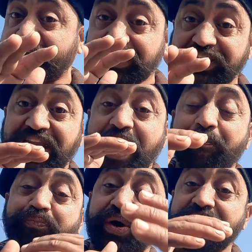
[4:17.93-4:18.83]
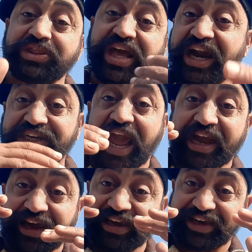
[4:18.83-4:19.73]
कितने बंदे
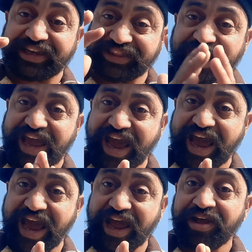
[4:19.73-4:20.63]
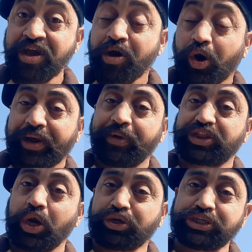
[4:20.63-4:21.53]
टैकल करते हैं और
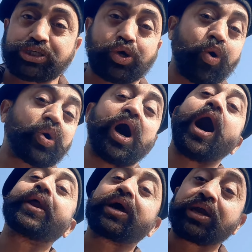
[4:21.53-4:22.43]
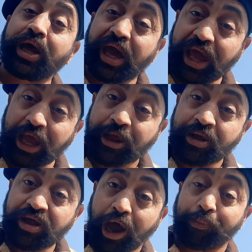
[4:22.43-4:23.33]
मित्रों किसको कहां रखना है
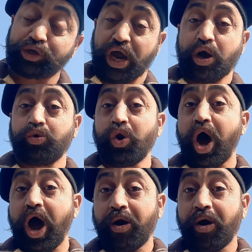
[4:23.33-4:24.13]
आप ठाकुरों